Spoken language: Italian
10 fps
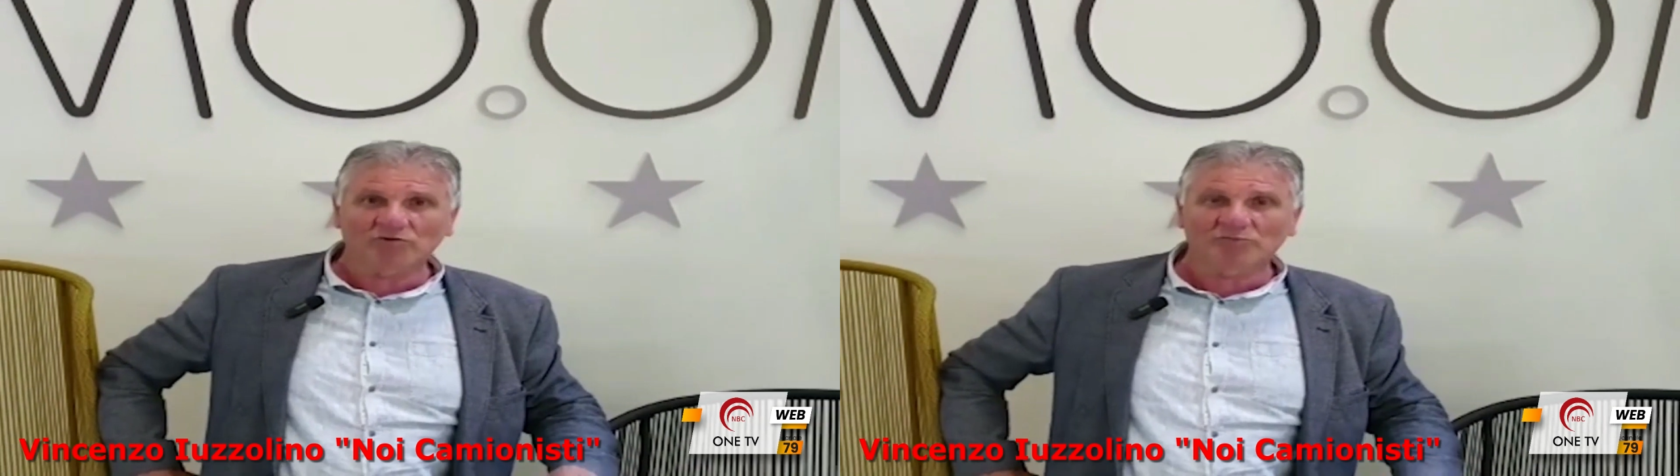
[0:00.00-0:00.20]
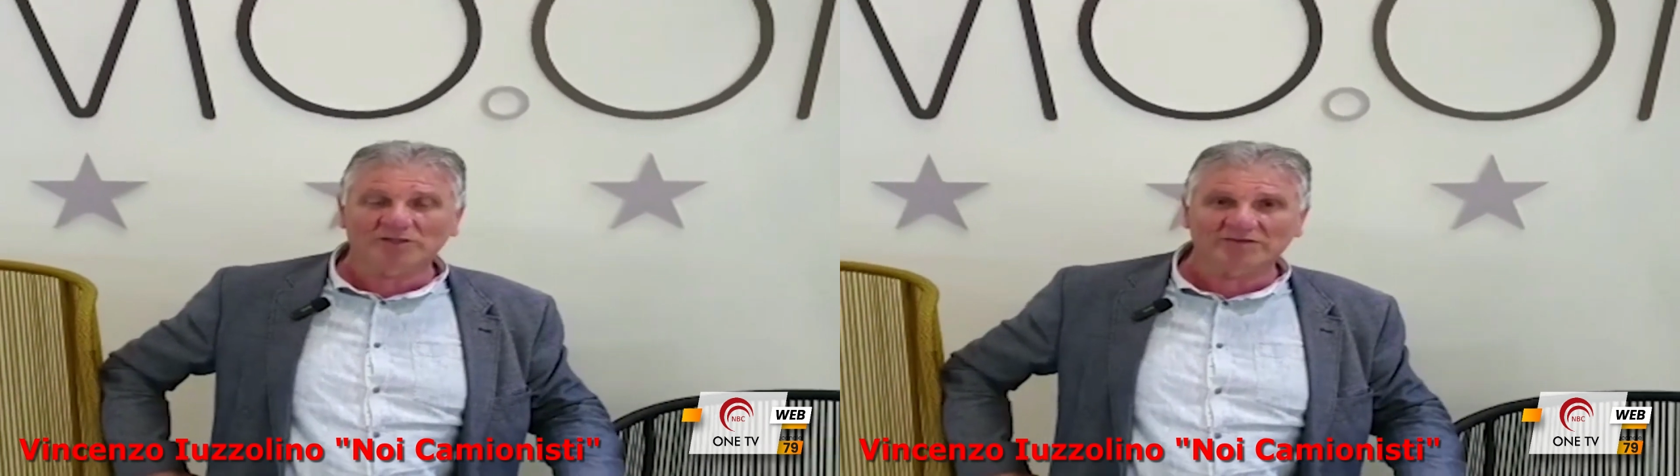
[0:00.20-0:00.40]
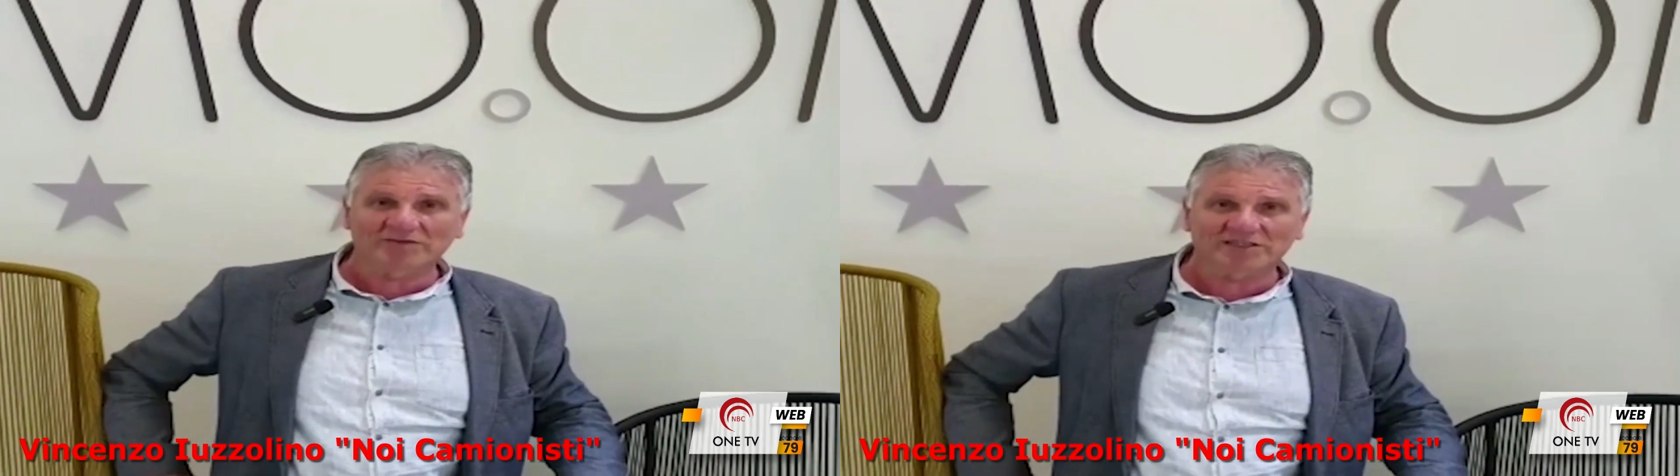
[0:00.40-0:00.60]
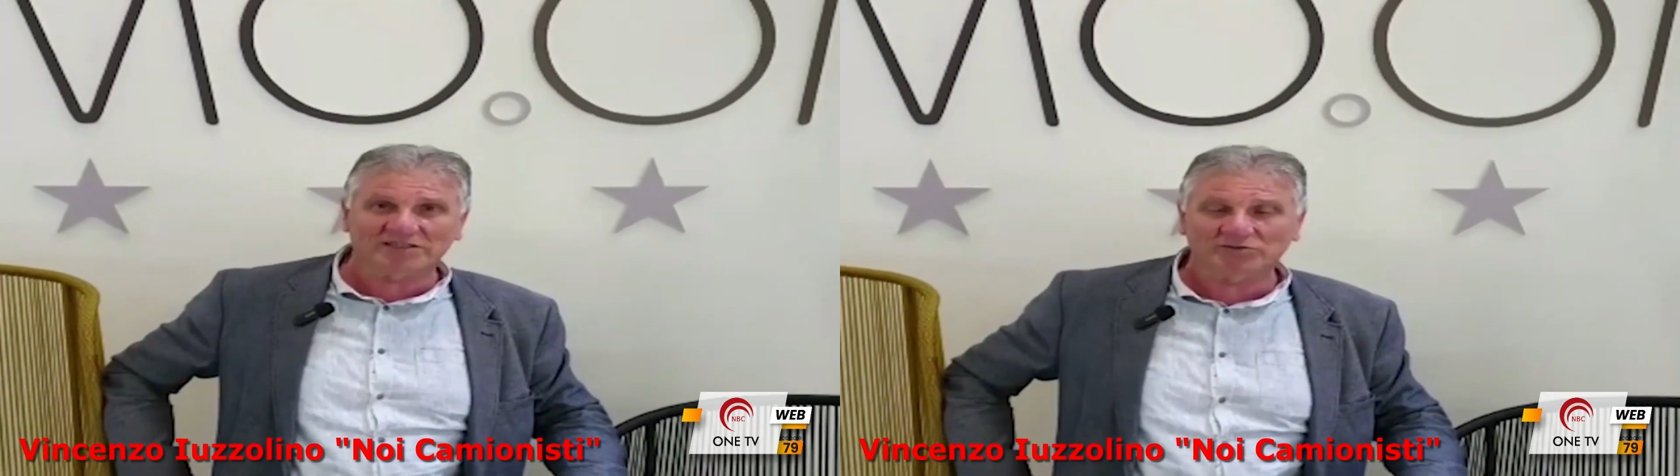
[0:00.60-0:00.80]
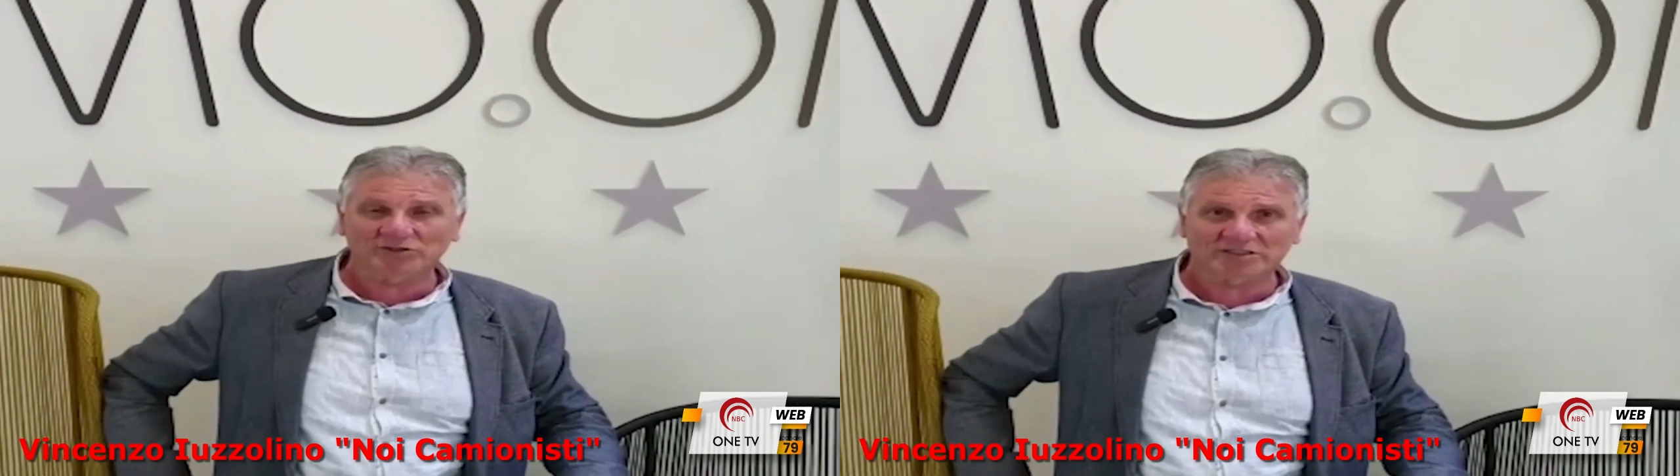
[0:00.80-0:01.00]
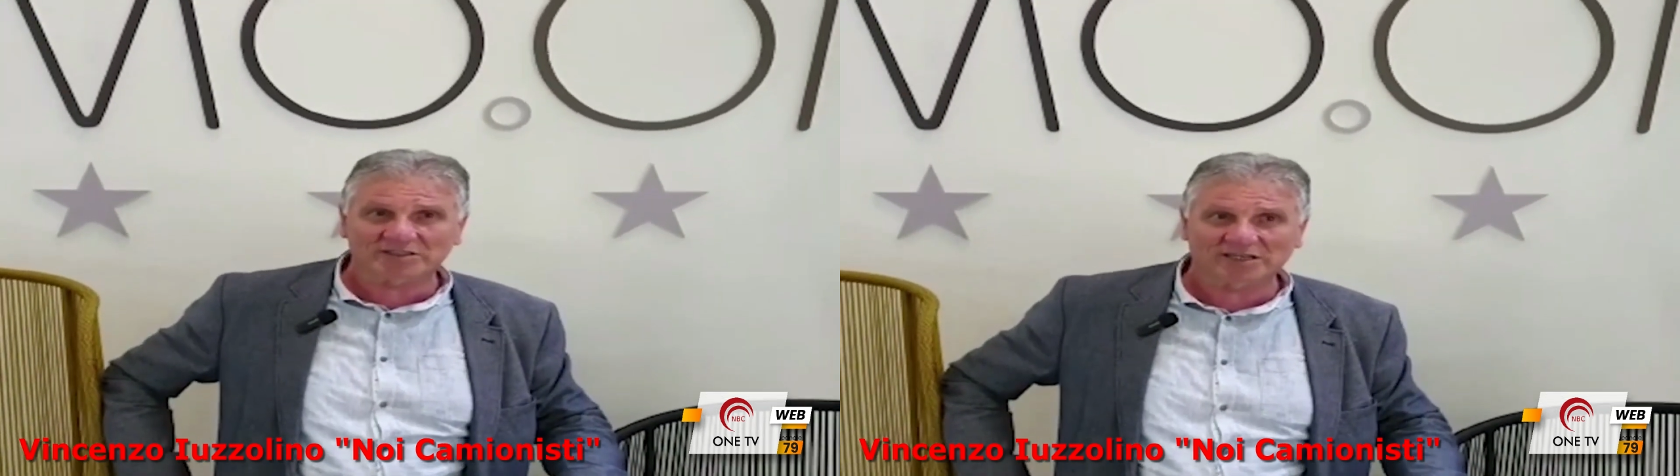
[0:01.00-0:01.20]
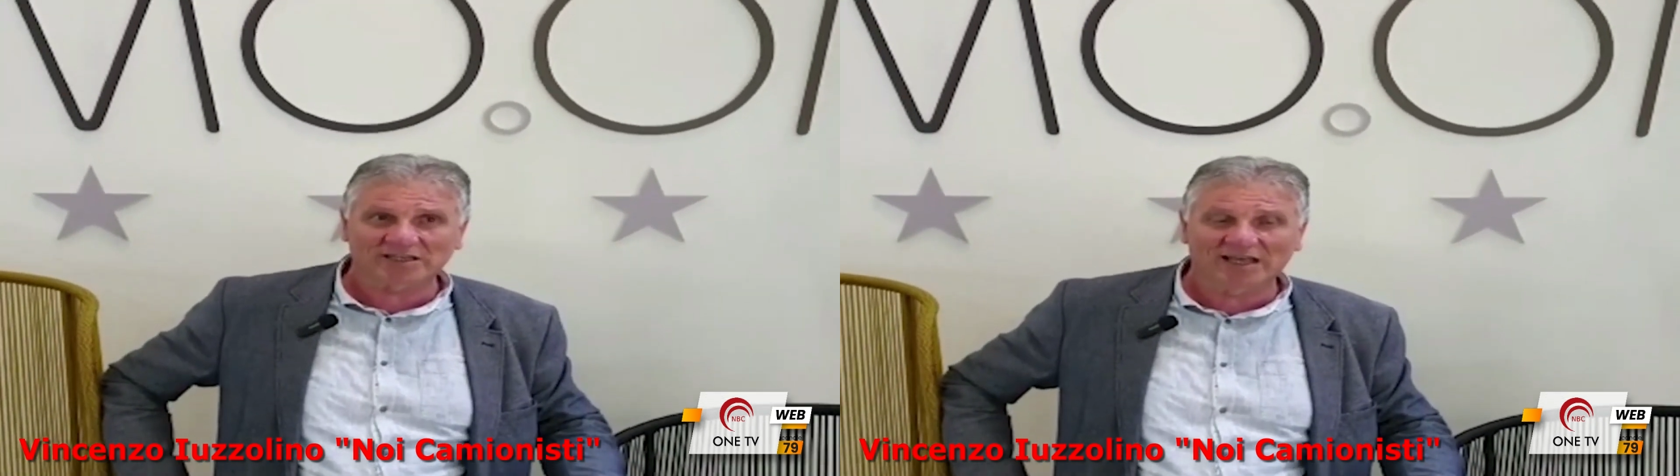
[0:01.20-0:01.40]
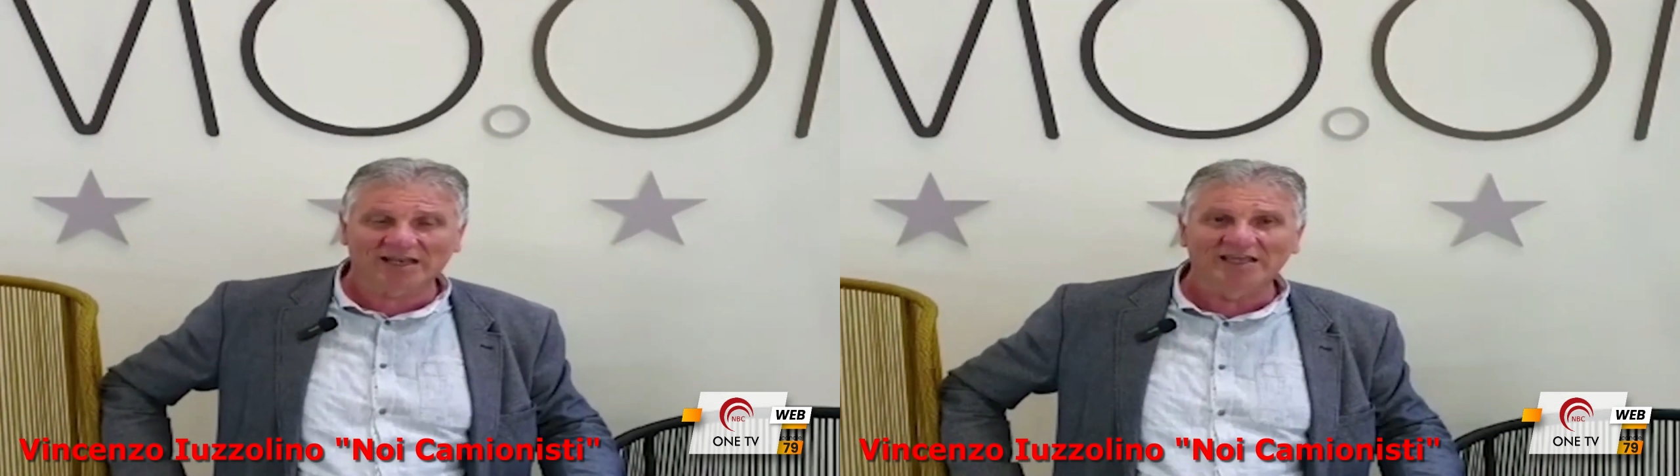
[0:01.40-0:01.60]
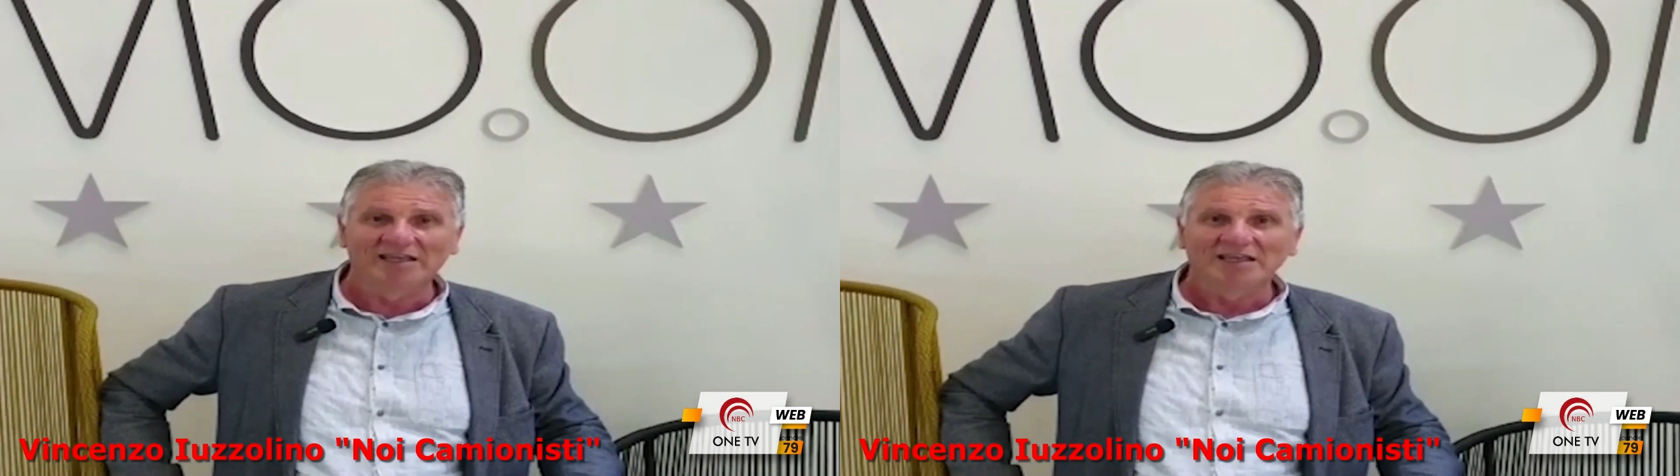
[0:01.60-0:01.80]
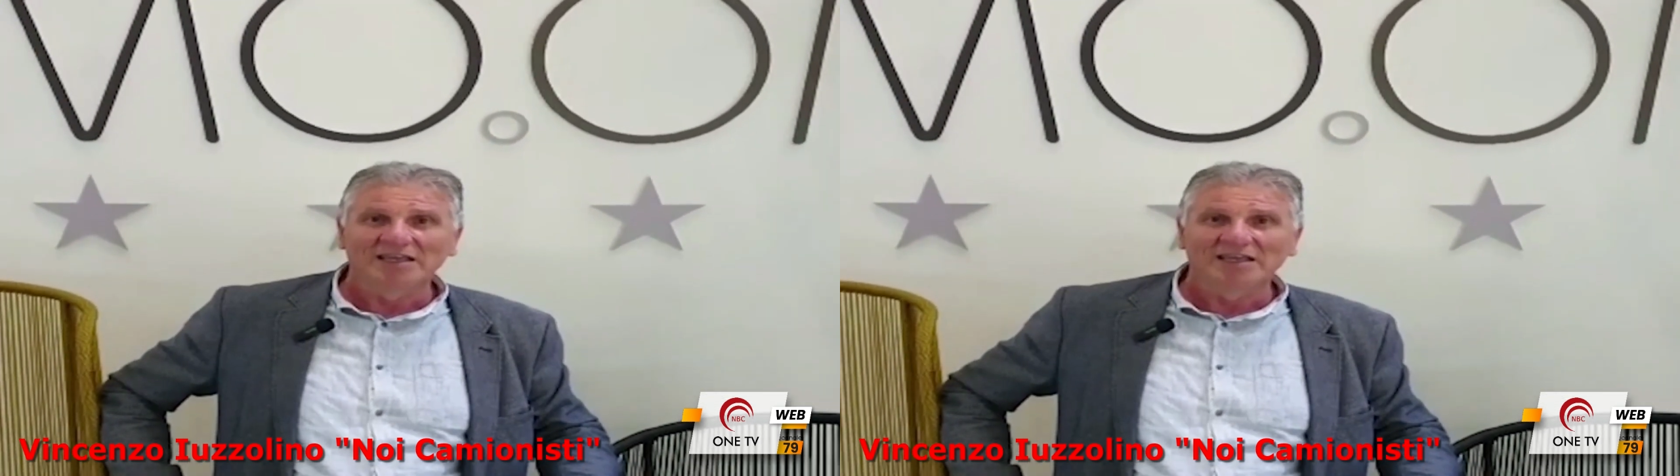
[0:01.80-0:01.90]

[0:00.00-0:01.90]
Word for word: normativa della sicurezza stradale